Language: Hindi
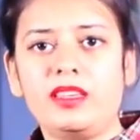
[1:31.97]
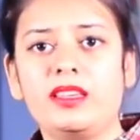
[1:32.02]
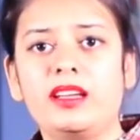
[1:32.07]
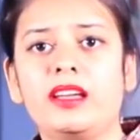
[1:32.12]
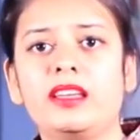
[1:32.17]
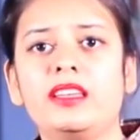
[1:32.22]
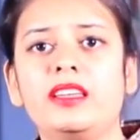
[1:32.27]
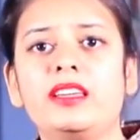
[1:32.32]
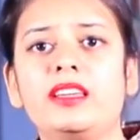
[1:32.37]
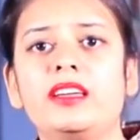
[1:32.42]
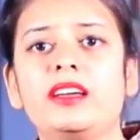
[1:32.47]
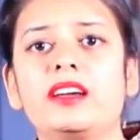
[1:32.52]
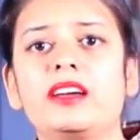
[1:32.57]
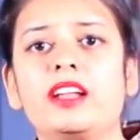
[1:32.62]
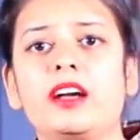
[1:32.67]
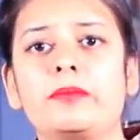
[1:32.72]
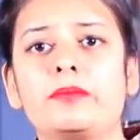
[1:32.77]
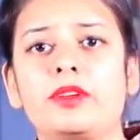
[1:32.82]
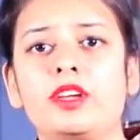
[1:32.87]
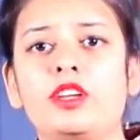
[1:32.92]
यानी कि
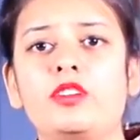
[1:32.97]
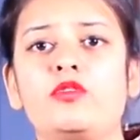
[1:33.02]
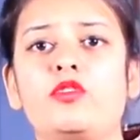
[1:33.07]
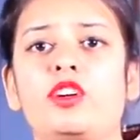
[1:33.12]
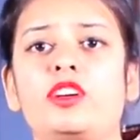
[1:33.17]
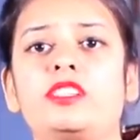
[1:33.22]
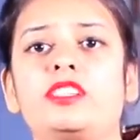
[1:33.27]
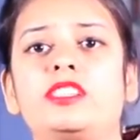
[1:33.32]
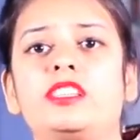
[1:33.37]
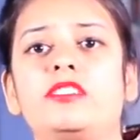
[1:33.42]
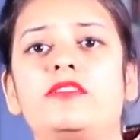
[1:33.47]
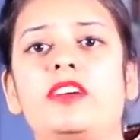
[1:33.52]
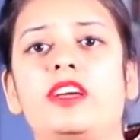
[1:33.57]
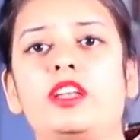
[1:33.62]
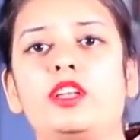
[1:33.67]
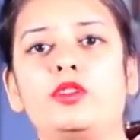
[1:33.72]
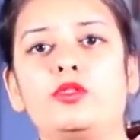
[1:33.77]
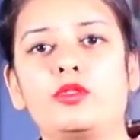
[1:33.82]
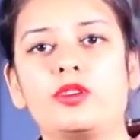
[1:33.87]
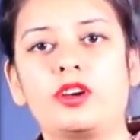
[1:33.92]
अगर आपकी इनवॉइस की
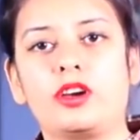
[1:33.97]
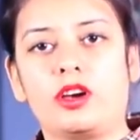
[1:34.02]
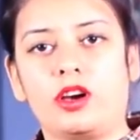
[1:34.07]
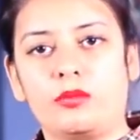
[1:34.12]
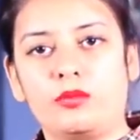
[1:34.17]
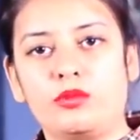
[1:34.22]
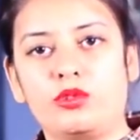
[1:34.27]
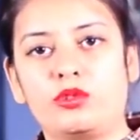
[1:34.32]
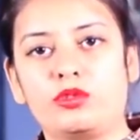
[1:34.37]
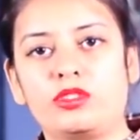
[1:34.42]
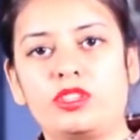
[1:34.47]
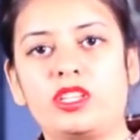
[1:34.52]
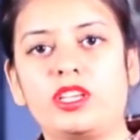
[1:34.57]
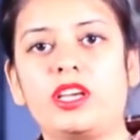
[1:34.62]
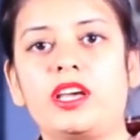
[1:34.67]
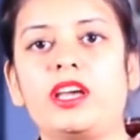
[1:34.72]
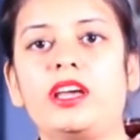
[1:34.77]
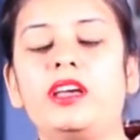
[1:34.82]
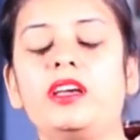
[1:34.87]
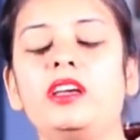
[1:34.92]
वैल्यू कम
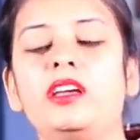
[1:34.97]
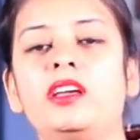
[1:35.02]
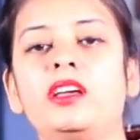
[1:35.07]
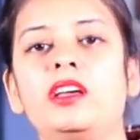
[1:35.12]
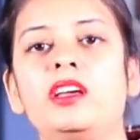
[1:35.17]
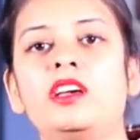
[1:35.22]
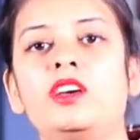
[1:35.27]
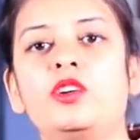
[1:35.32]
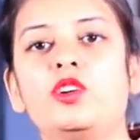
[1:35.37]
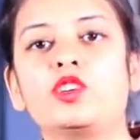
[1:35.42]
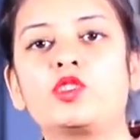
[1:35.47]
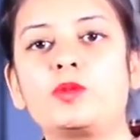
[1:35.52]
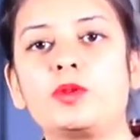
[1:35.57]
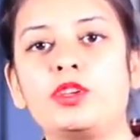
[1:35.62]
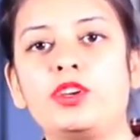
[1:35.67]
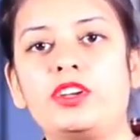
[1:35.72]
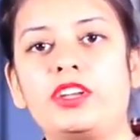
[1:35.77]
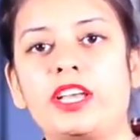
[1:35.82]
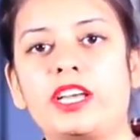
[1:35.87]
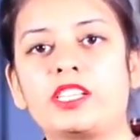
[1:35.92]
होती है उस
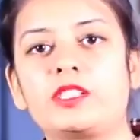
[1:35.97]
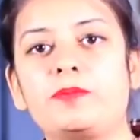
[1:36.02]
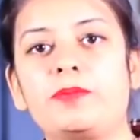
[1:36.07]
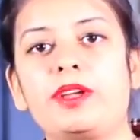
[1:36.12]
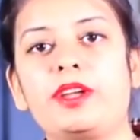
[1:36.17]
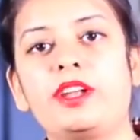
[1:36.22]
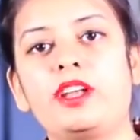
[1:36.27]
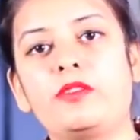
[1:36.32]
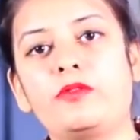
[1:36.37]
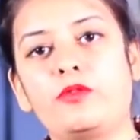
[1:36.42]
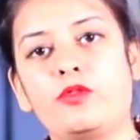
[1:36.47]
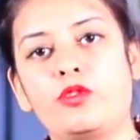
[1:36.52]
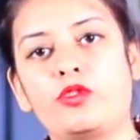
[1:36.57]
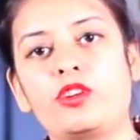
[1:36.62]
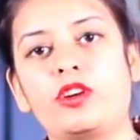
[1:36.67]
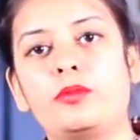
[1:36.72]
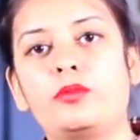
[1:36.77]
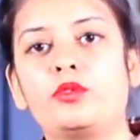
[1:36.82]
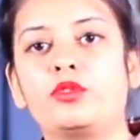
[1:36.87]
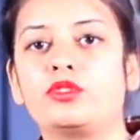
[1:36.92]
पर जो टैक्स पेड है वो
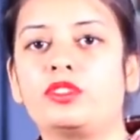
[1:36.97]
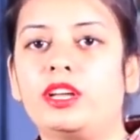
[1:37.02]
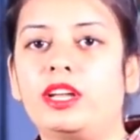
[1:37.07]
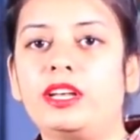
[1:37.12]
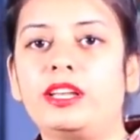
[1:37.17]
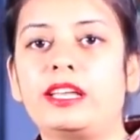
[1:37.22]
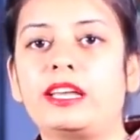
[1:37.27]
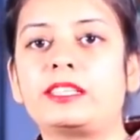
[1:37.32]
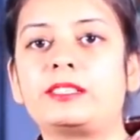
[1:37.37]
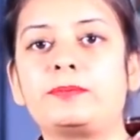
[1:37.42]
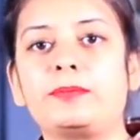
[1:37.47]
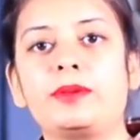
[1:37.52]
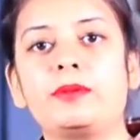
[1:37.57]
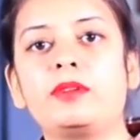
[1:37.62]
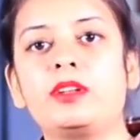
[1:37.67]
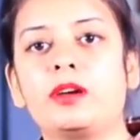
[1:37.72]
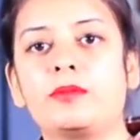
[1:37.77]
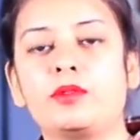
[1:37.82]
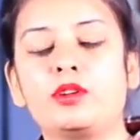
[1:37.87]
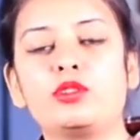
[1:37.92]
कम होता है टैक्स
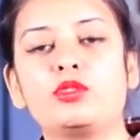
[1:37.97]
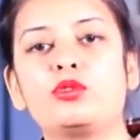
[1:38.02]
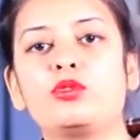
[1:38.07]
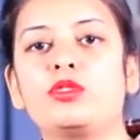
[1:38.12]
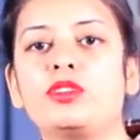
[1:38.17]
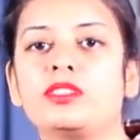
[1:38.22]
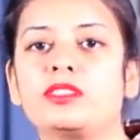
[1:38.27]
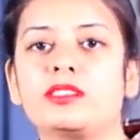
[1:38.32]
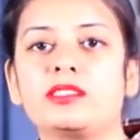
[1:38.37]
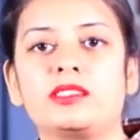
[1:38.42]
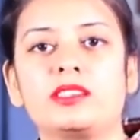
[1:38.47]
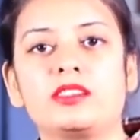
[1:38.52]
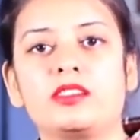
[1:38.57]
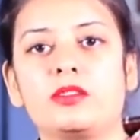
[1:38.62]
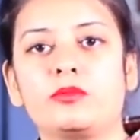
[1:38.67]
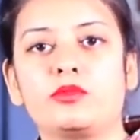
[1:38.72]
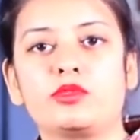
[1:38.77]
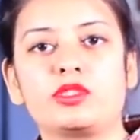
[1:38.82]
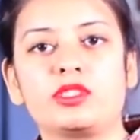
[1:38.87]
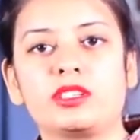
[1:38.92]
पेबल आपको दो रीज़न से
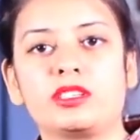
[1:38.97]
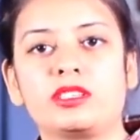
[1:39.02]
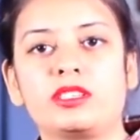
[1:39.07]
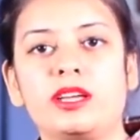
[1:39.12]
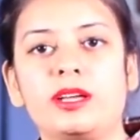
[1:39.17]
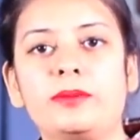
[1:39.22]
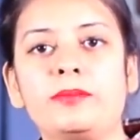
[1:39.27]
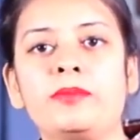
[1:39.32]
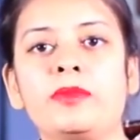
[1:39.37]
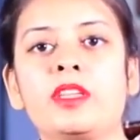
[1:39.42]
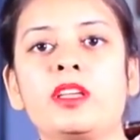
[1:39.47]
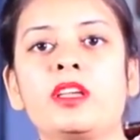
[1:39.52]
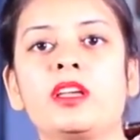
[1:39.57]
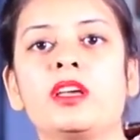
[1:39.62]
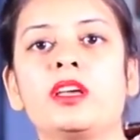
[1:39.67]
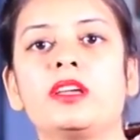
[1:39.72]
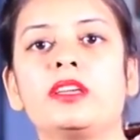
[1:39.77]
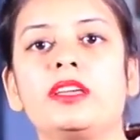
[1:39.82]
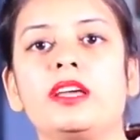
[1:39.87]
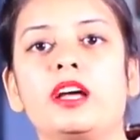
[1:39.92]
कम हो सकता है
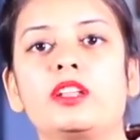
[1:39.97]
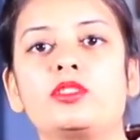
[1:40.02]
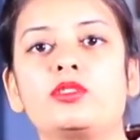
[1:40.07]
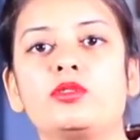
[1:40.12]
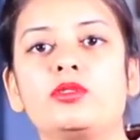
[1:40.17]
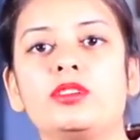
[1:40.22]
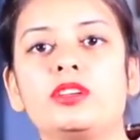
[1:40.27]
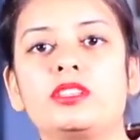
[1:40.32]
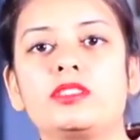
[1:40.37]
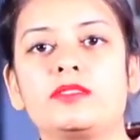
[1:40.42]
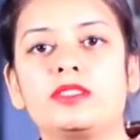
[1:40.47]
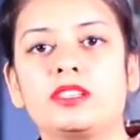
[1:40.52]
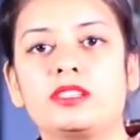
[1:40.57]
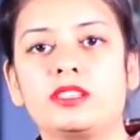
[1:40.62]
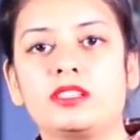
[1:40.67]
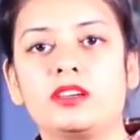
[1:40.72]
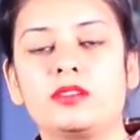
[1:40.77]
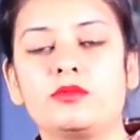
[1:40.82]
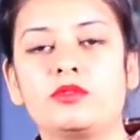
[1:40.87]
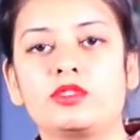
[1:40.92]
या तो इस वजह
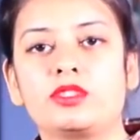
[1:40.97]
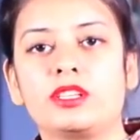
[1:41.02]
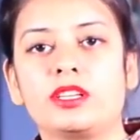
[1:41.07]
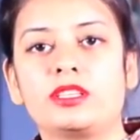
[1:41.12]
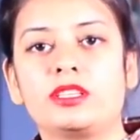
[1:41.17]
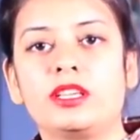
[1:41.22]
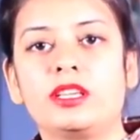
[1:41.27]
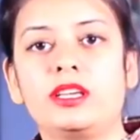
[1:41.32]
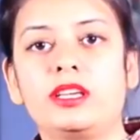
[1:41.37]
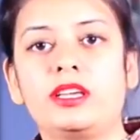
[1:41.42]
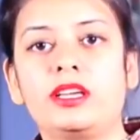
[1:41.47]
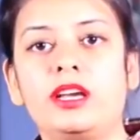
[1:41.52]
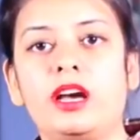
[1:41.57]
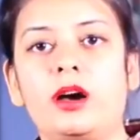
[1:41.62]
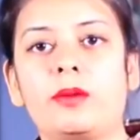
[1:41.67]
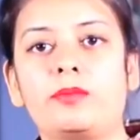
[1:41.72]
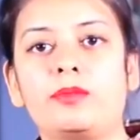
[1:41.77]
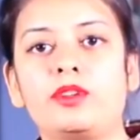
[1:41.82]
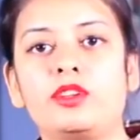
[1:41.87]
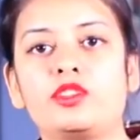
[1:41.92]
से कम हो सकता है कि
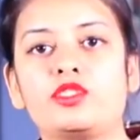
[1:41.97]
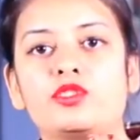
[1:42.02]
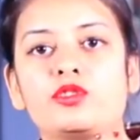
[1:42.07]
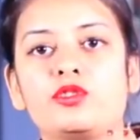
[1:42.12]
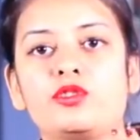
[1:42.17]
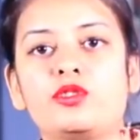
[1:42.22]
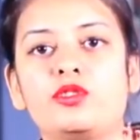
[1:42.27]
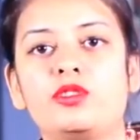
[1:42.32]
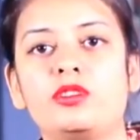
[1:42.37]
आपने जो